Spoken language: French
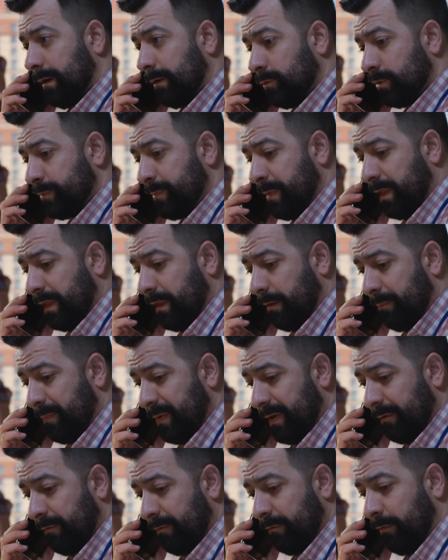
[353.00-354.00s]
t'envoyer de
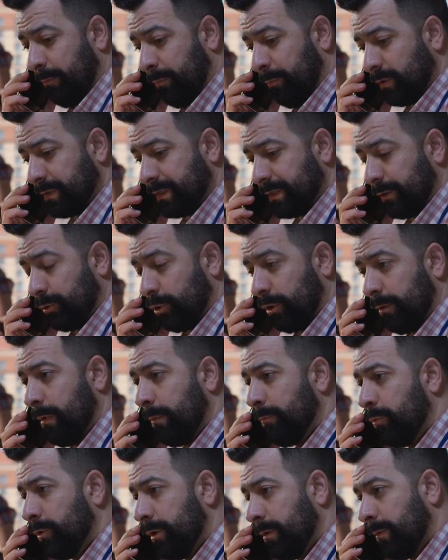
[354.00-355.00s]
l'argent pour que tu puisses
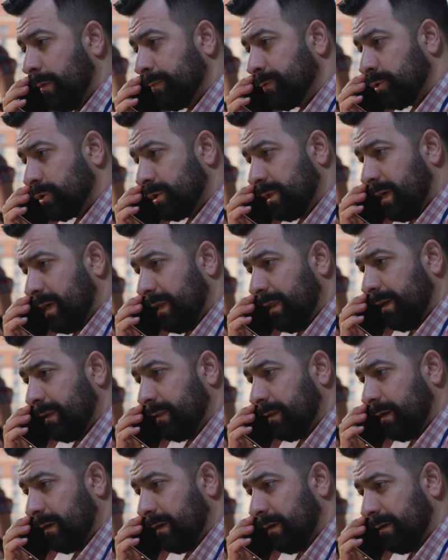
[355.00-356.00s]
vivre confortablement.
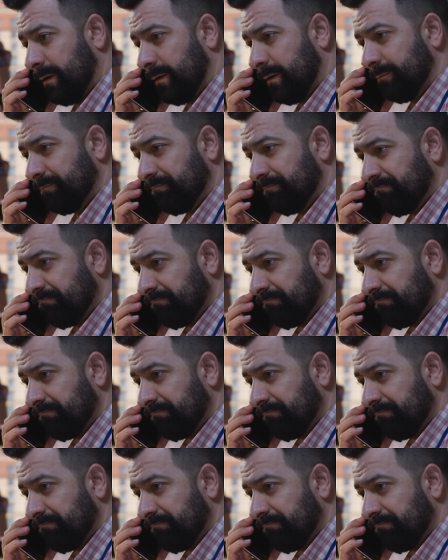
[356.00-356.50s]
Je dois